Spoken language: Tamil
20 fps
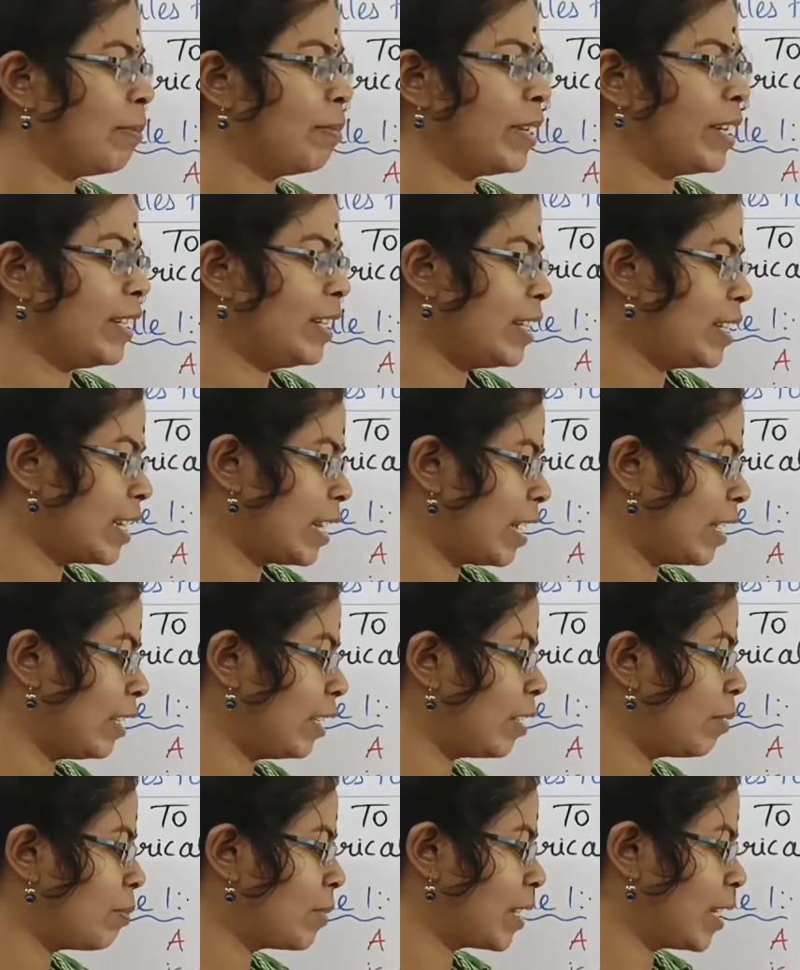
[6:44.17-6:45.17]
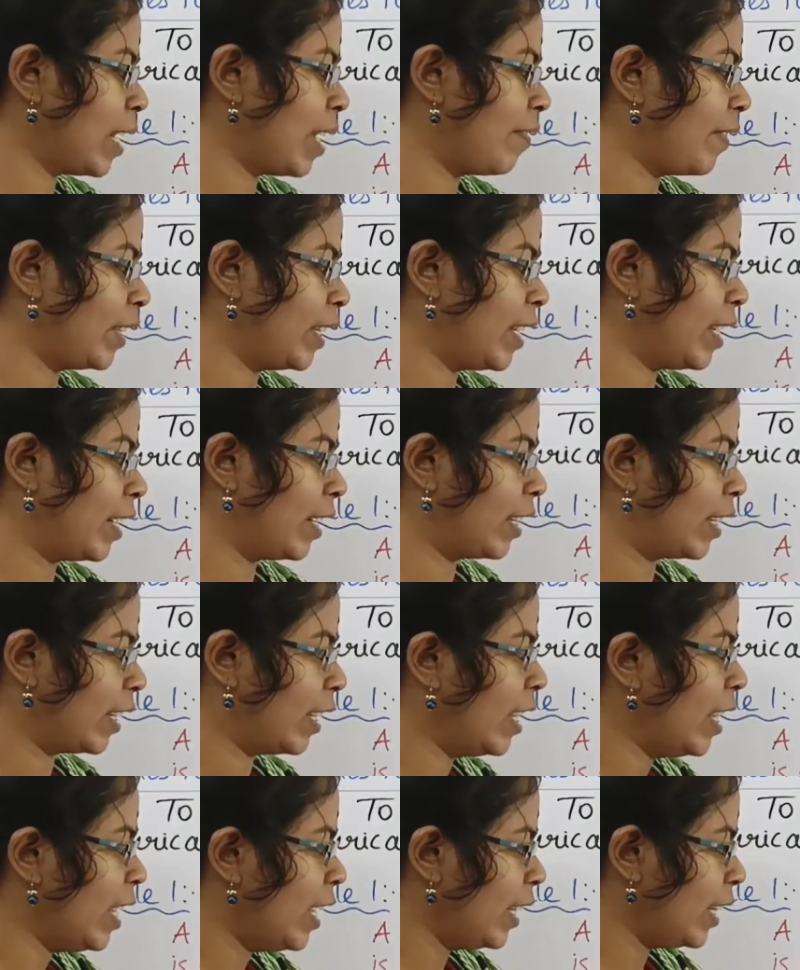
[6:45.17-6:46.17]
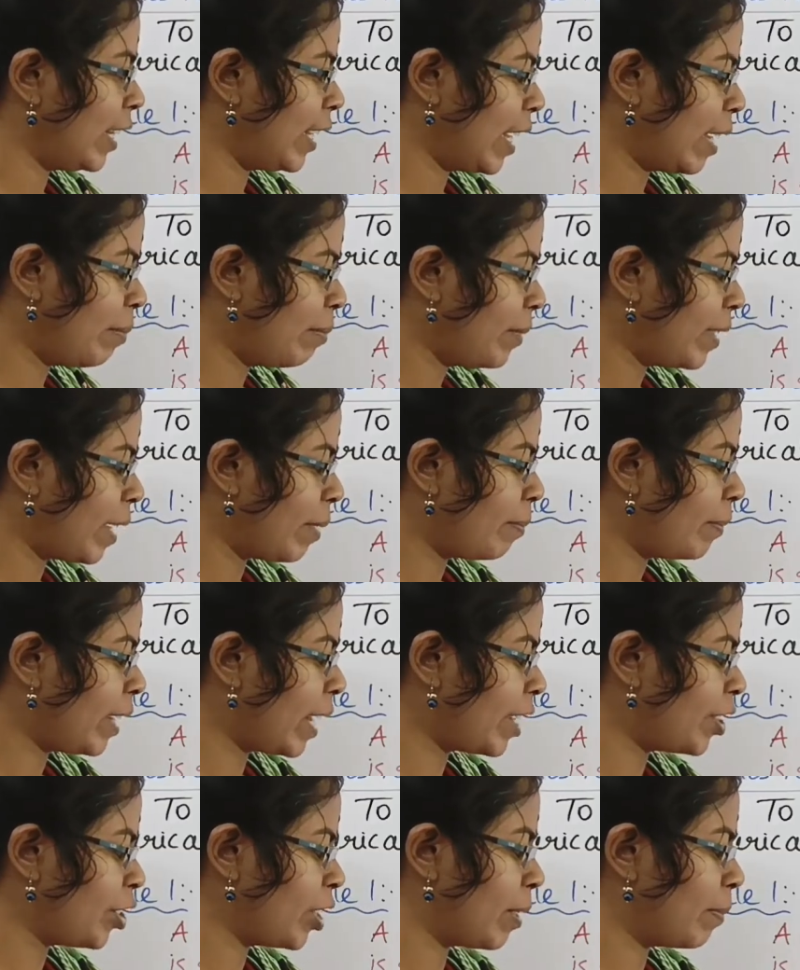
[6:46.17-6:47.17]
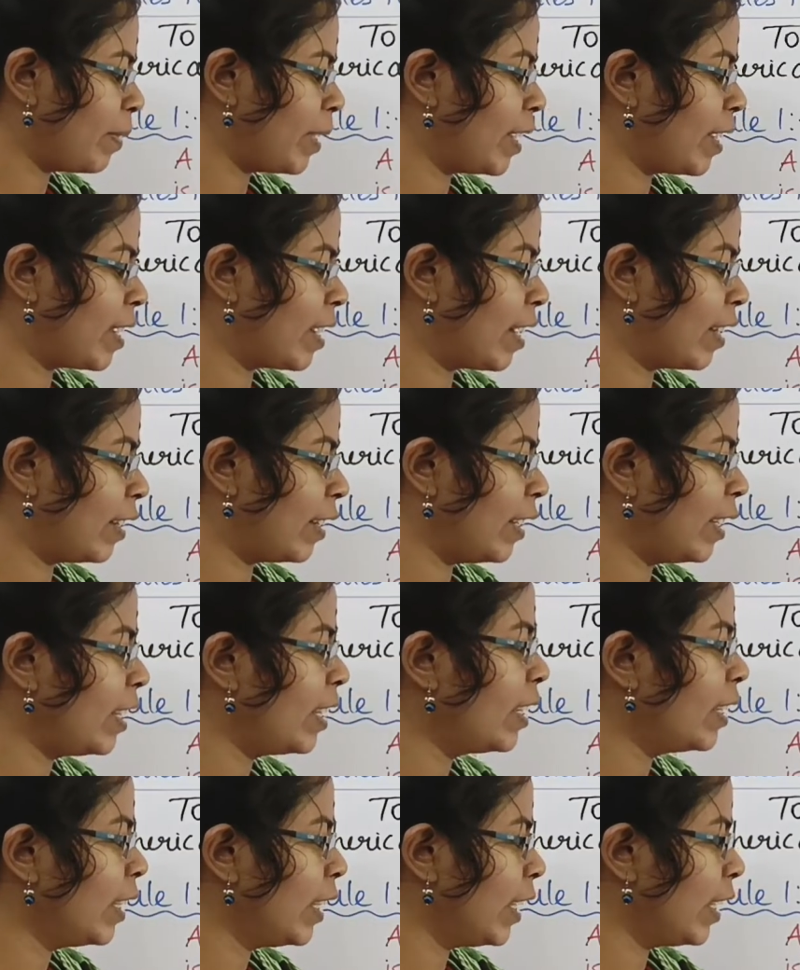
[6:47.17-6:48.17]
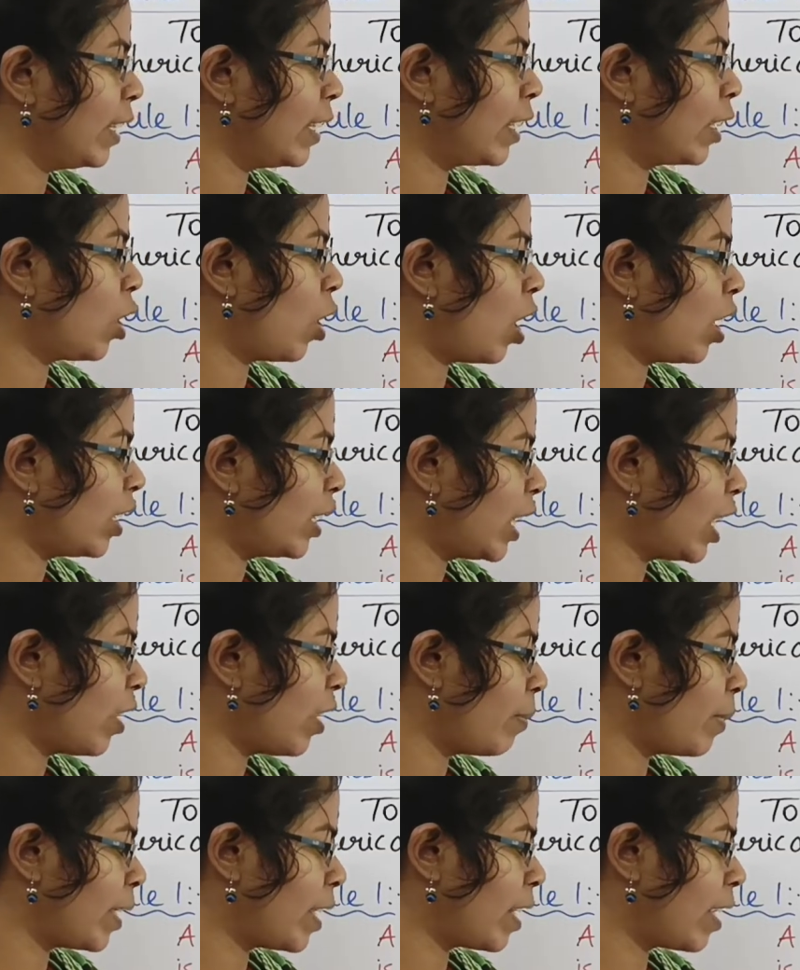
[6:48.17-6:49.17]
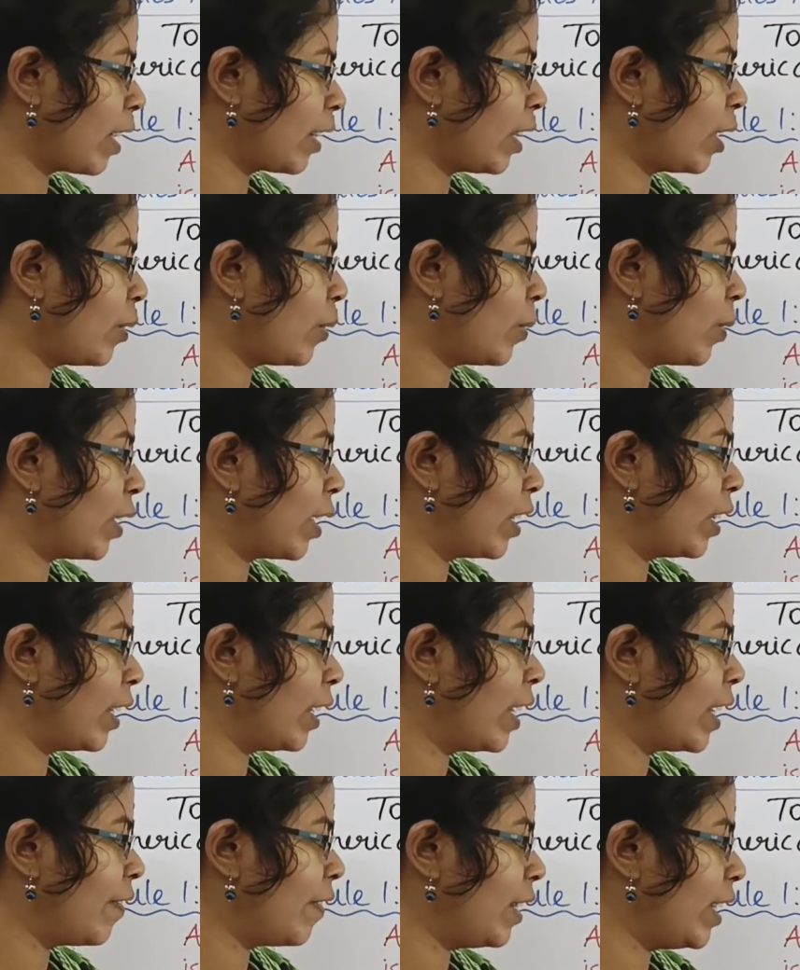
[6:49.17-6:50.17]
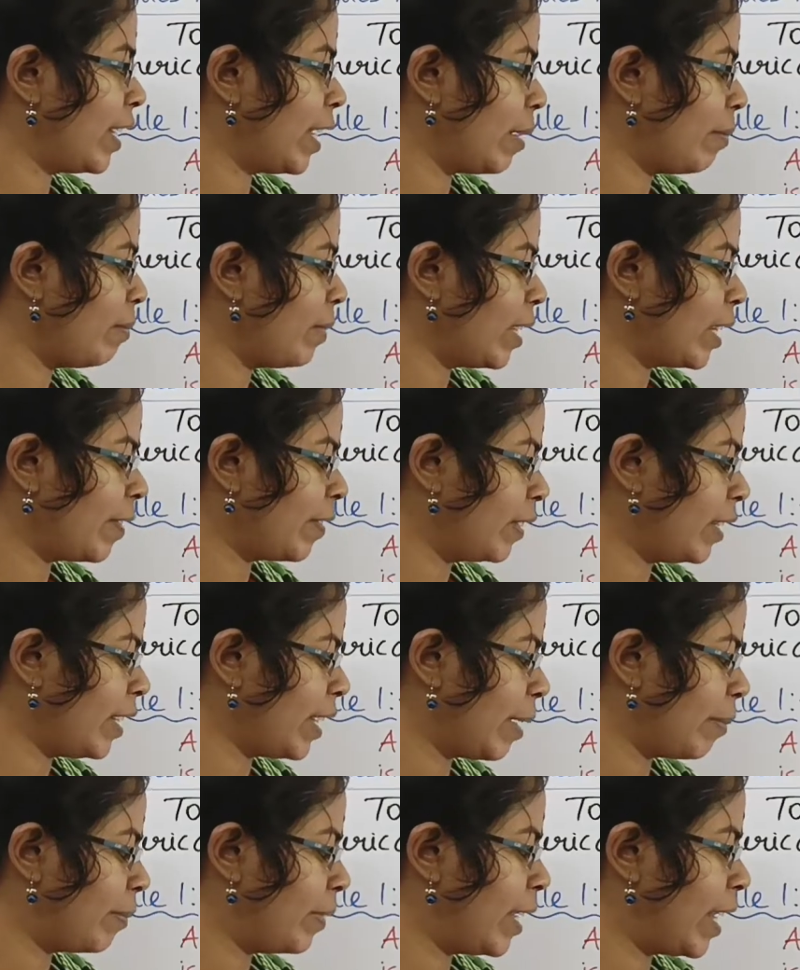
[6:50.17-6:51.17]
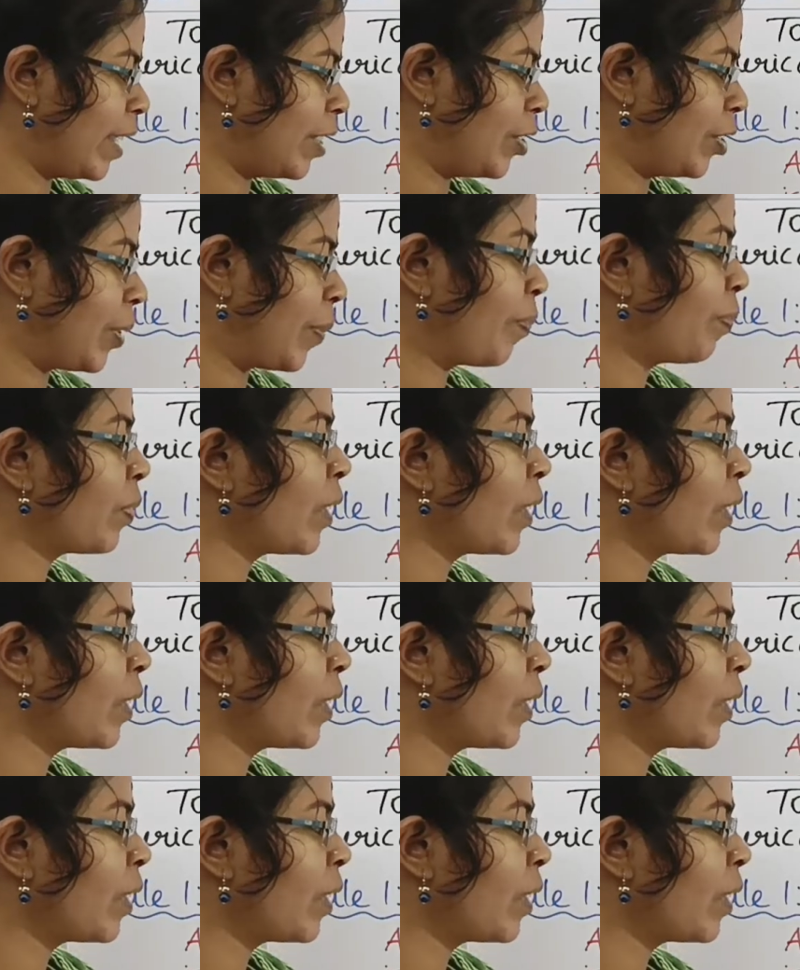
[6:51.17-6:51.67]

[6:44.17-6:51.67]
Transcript: அப்படின்ட்டு சில டேர்ம்ஸ்லாம் வந்து இருக்குது இந்த எம் எம் டேஷ் அப்படிங்கிறது இந்த கான்கே மிரரை தான் குறிக்குது இங்கே வந்து எம் இது வந்து எம் டேஷ்